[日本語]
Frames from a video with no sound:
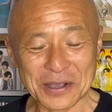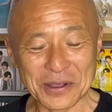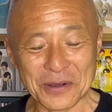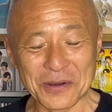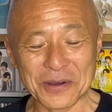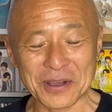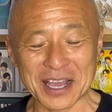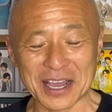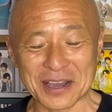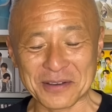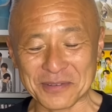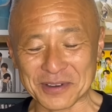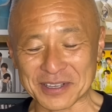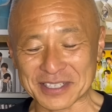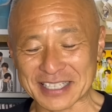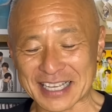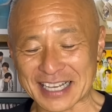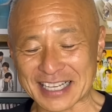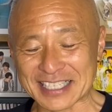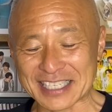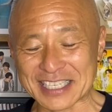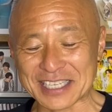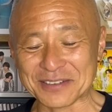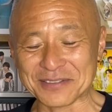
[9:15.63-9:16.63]
今回も
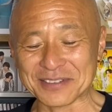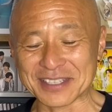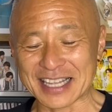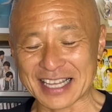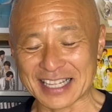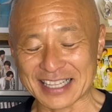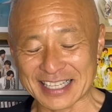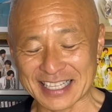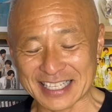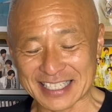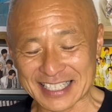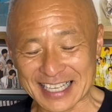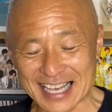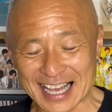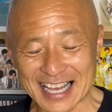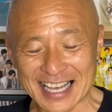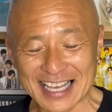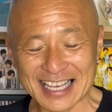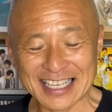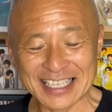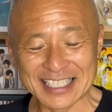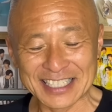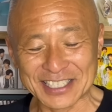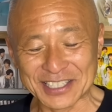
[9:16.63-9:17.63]
3チームなんですが、
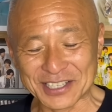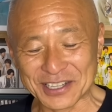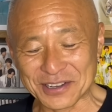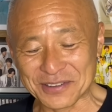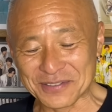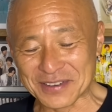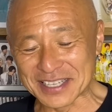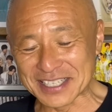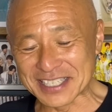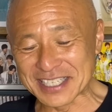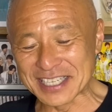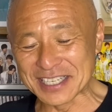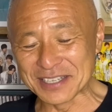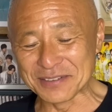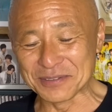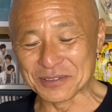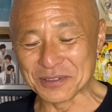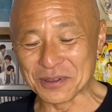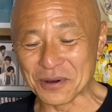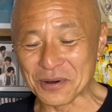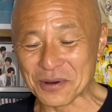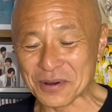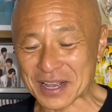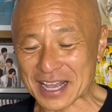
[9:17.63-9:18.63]
スノーマンチーム
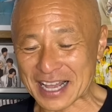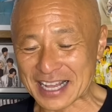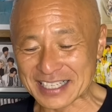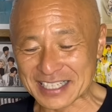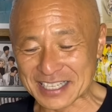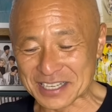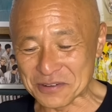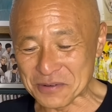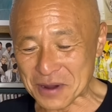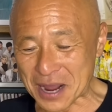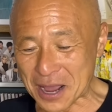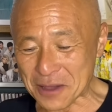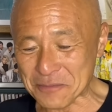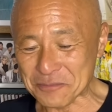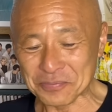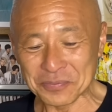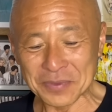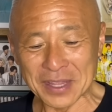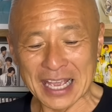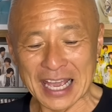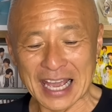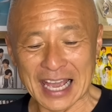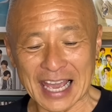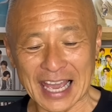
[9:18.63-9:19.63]
の他には、
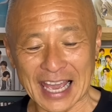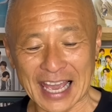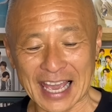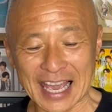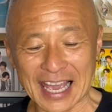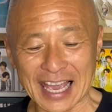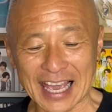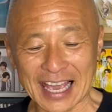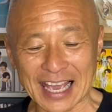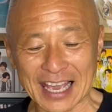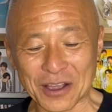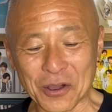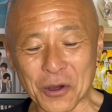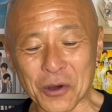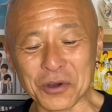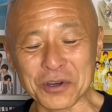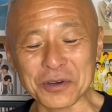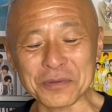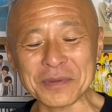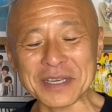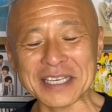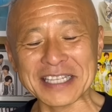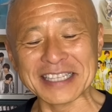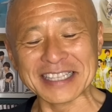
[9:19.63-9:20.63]
えー、
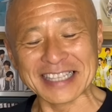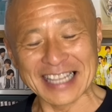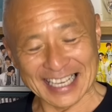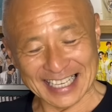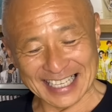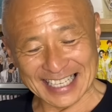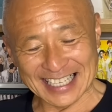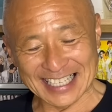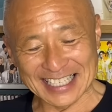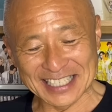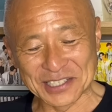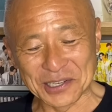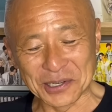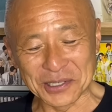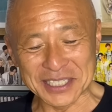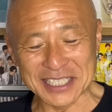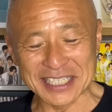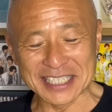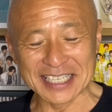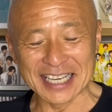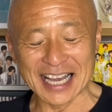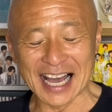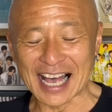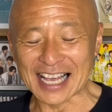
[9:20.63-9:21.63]
国民的女
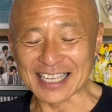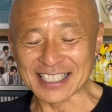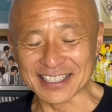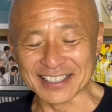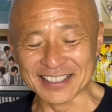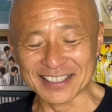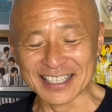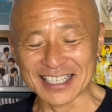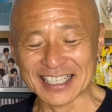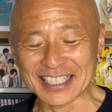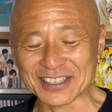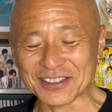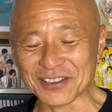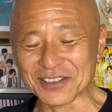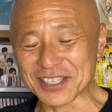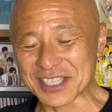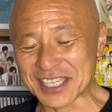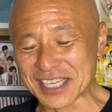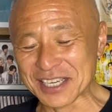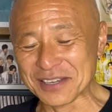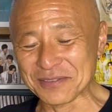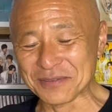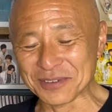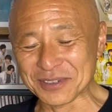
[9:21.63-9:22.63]
子
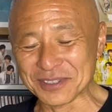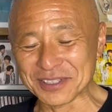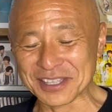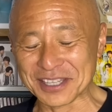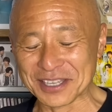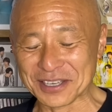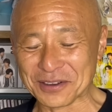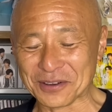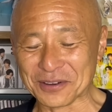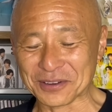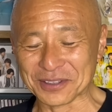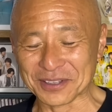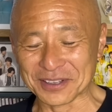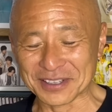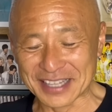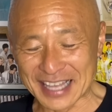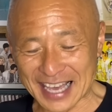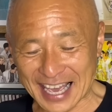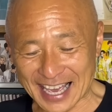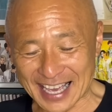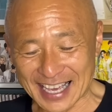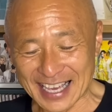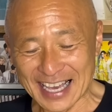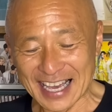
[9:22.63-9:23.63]
アスリートチームっていうこと
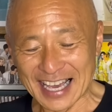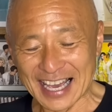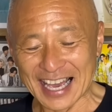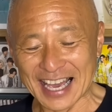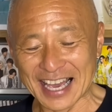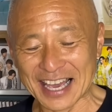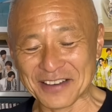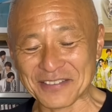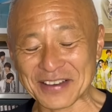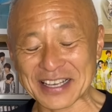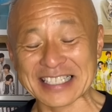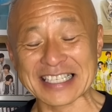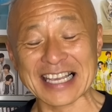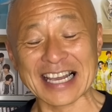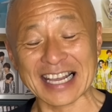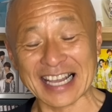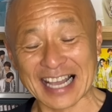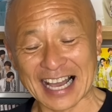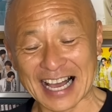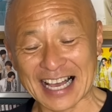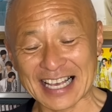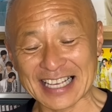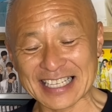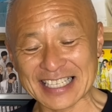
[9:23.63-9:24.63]
で、えー、まあ、
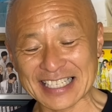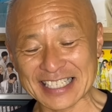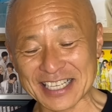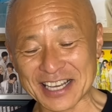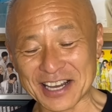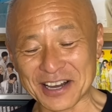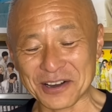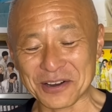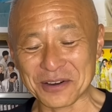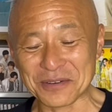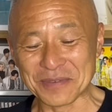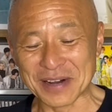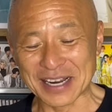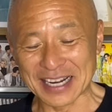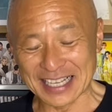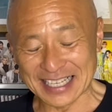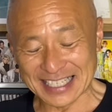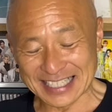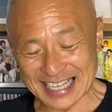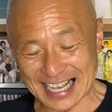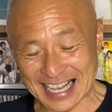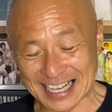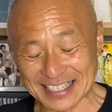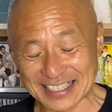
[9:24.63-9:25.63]
サッカー、沢誉
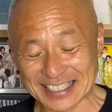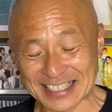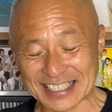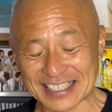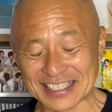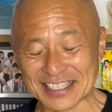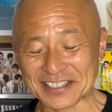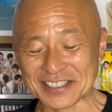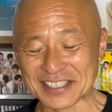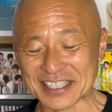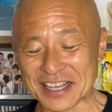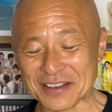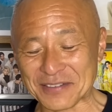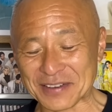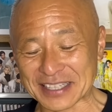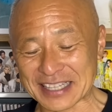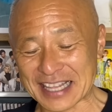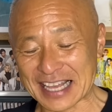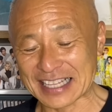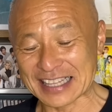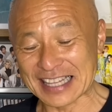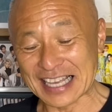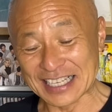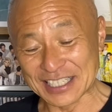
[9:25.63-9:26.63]
さん、そしてま
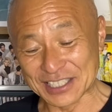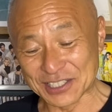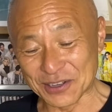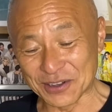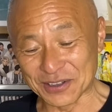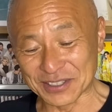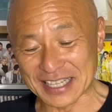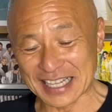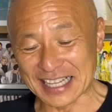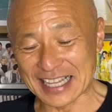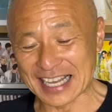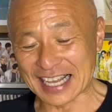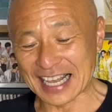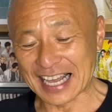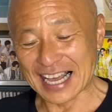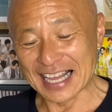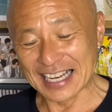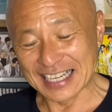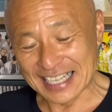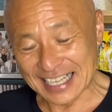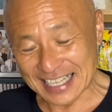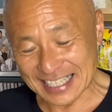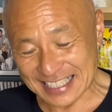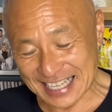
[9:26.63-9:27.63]
た体操、田中
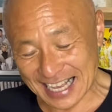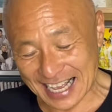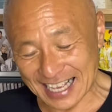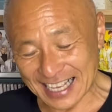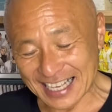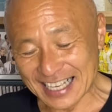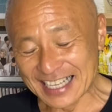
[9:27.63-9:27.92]
理恵さん、